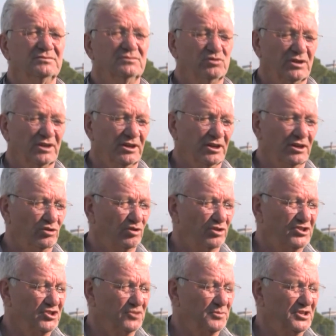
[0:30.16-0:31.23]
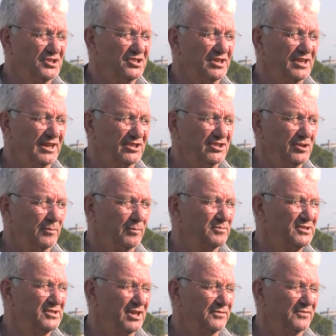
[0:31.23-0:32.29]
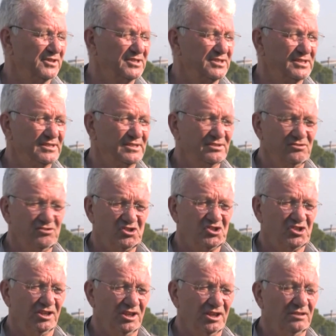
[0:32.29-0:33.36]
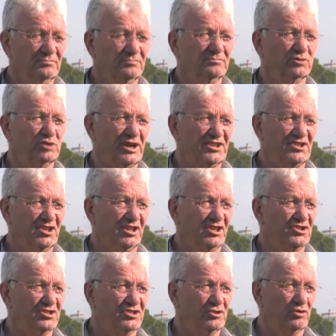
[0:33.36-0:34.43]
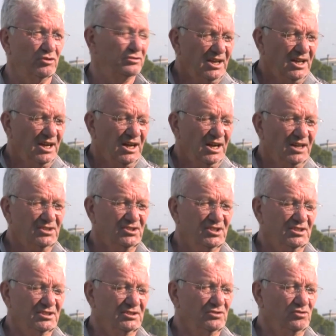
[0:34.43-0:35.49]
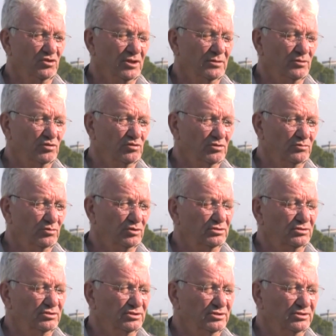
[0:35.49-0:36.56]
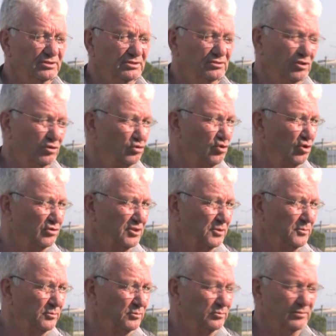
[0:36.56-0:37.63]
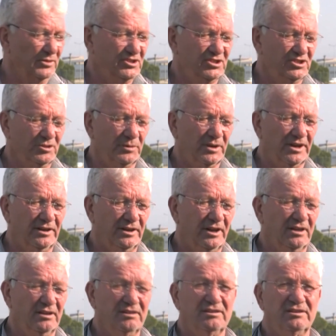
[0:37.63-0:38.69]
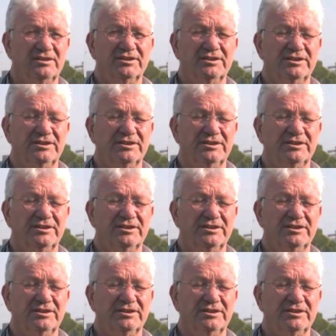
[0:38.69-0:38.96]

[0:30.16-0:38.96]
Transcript: yukarılara doğru çıkmak için gerekli çabamızı sarf edeceğiz. İnşallah bu gerçekleşir diyorum. Hasan'ın oynama durumu e, yok yok tabii bu maç itibariyle. E,